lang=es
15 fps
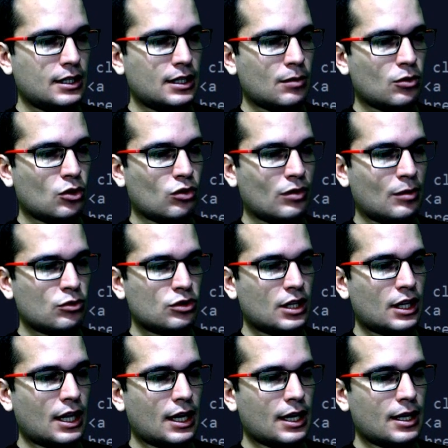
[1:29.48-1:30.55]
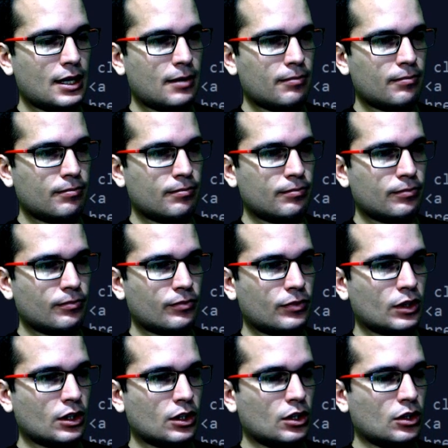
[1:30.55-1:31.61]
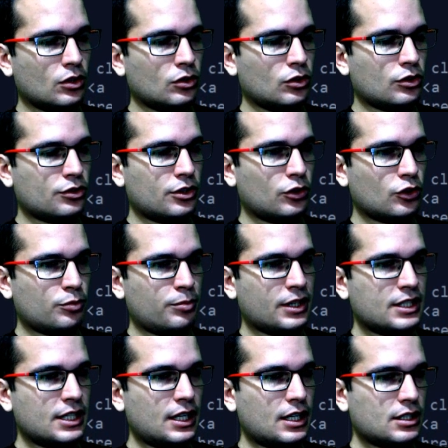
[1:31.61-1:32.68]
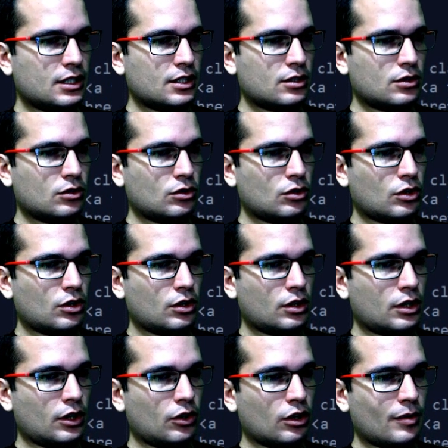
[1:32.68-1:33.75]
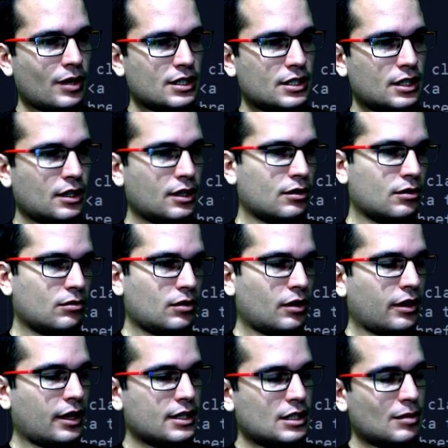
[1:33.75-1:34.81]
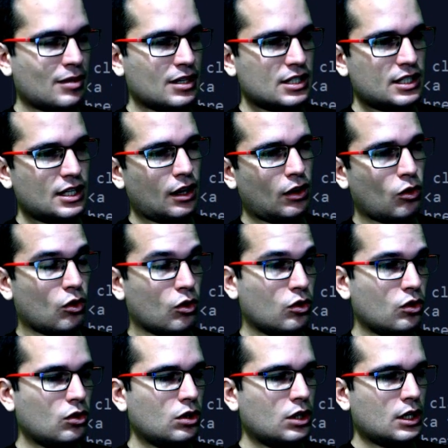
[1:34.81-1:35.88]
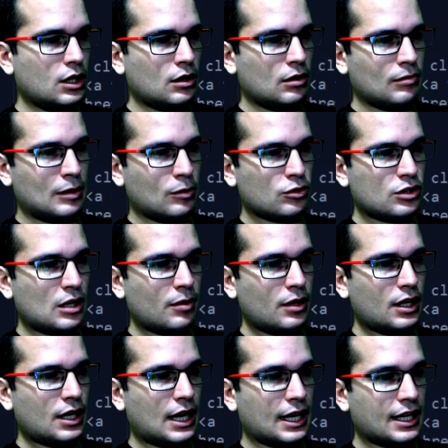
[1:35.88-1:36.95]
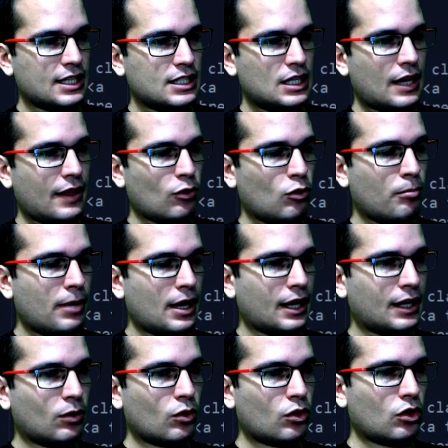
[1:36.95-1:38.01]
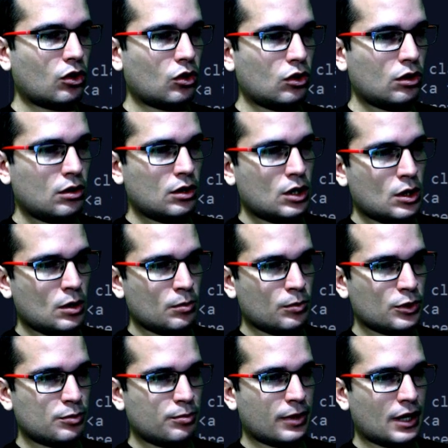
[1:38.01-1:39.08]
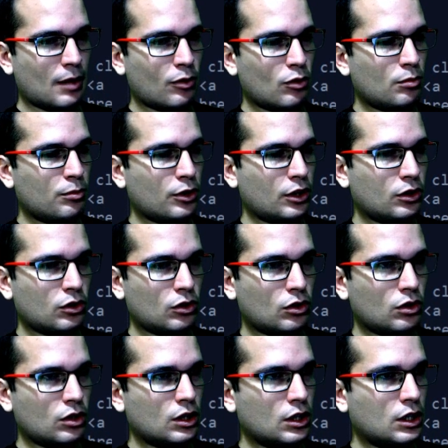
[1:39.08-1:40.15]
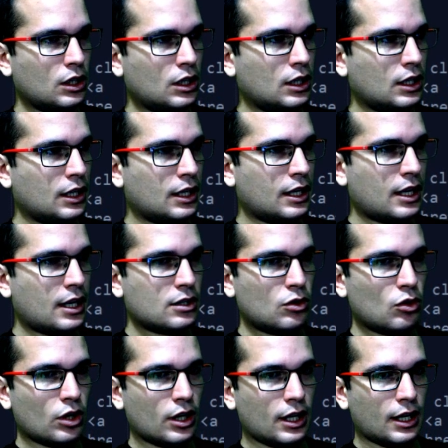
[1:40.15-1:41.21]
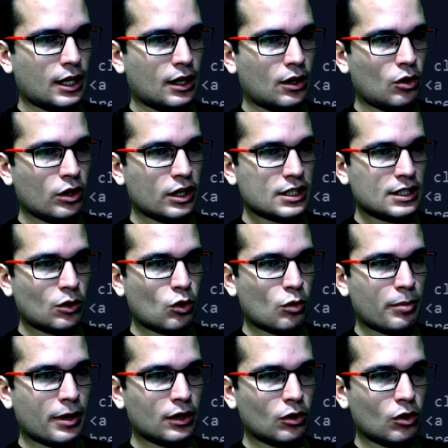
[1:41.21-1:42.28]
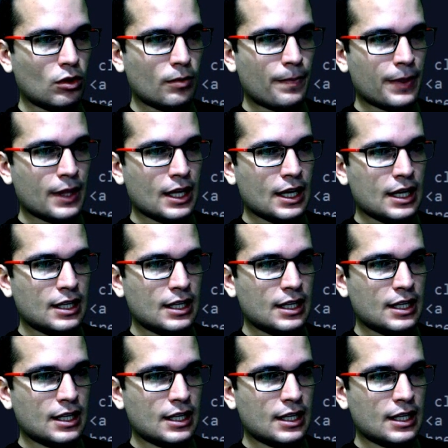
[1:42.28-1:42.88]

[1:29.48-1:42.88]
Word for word: Así que bueno, vamos a darle 200 píxeles, que esto creo que va a ser quizás demasiado o no. Vamos a ver, aquí se le va a dar un background rojo, pues para ver un poquito qué es lo que, lo que está ocupando, ¿no?